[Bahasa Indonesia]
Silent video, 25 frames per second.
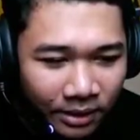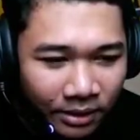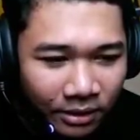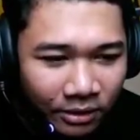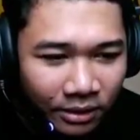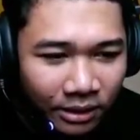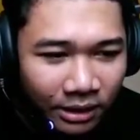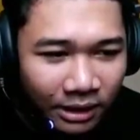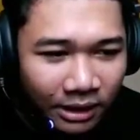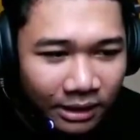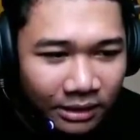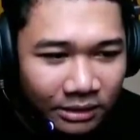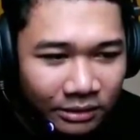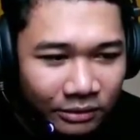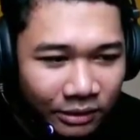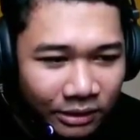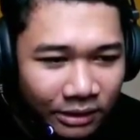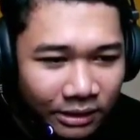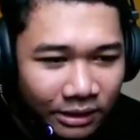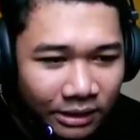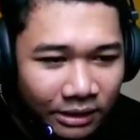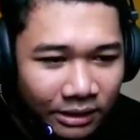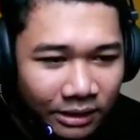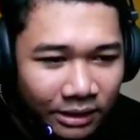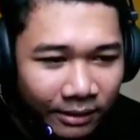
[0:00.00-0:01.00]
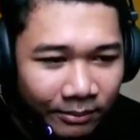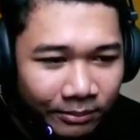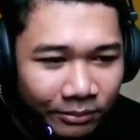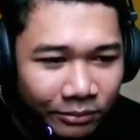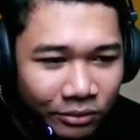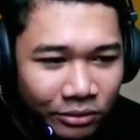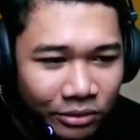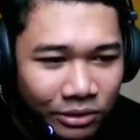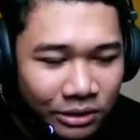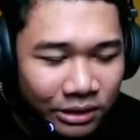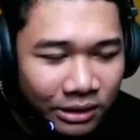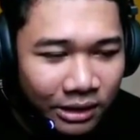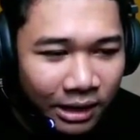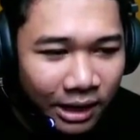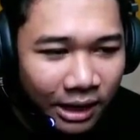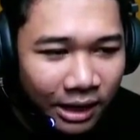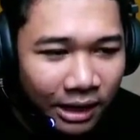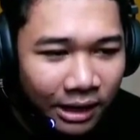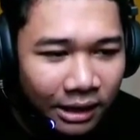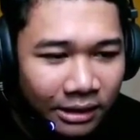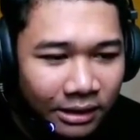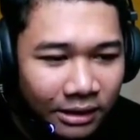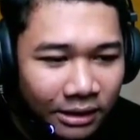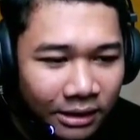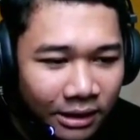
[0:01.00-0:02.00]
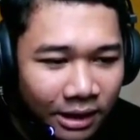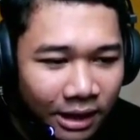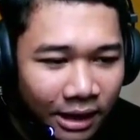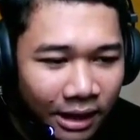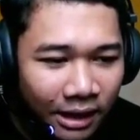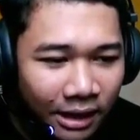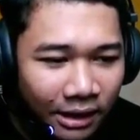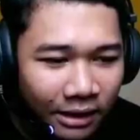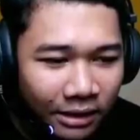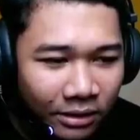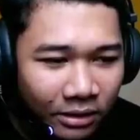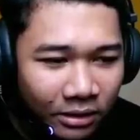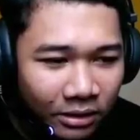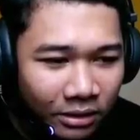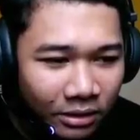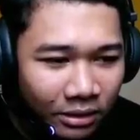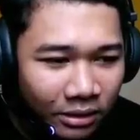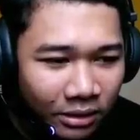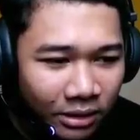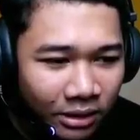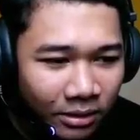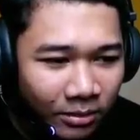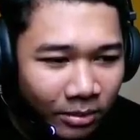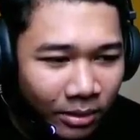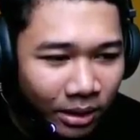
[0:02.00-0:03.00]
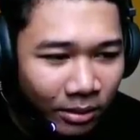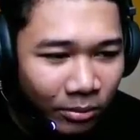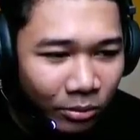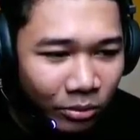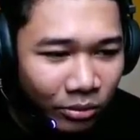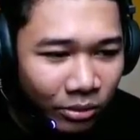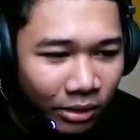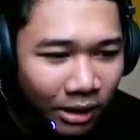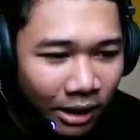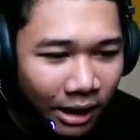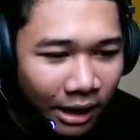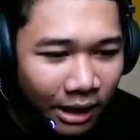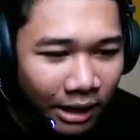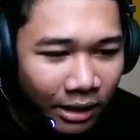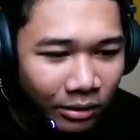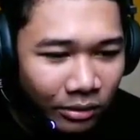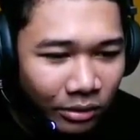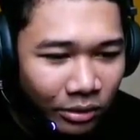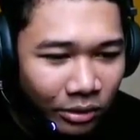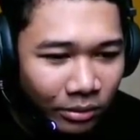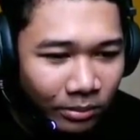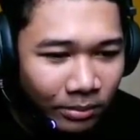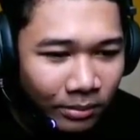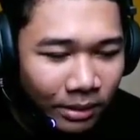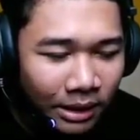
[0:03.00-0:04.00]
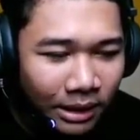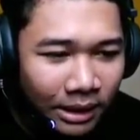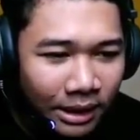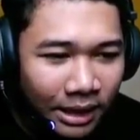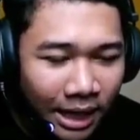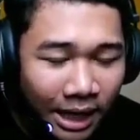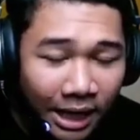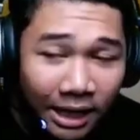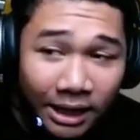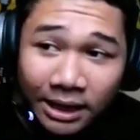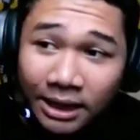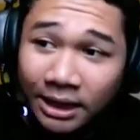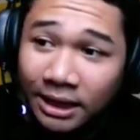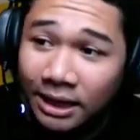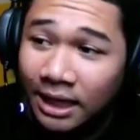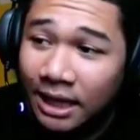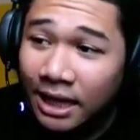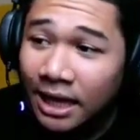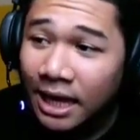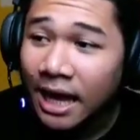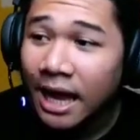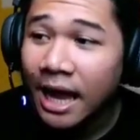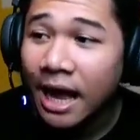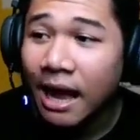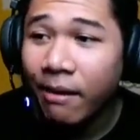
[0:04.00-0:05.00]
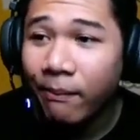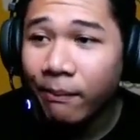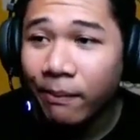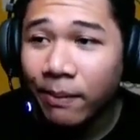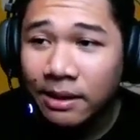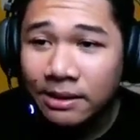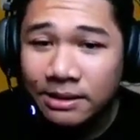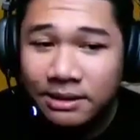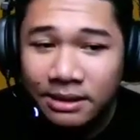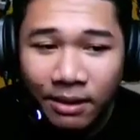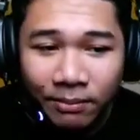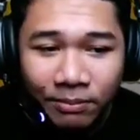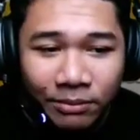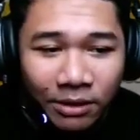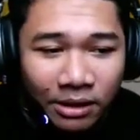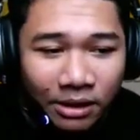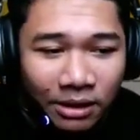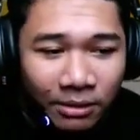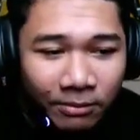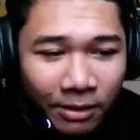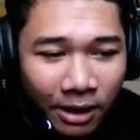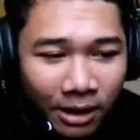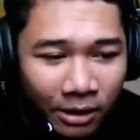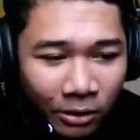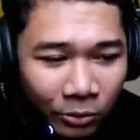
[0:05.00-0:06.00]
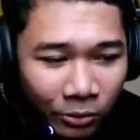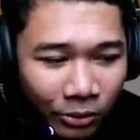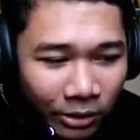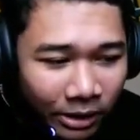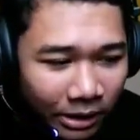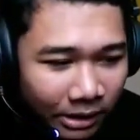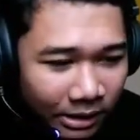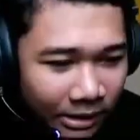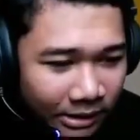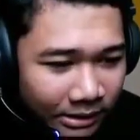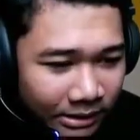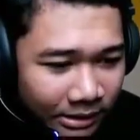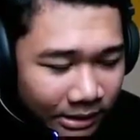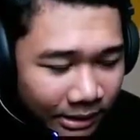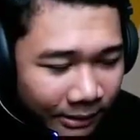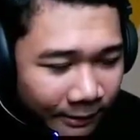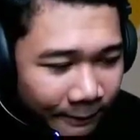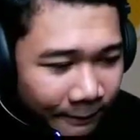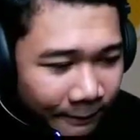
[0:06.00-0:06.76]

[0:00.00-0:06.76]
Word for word: Oke langsung aja tap to start dan kita bakal mulai untuk melihat apa sih update terbarunya guys ya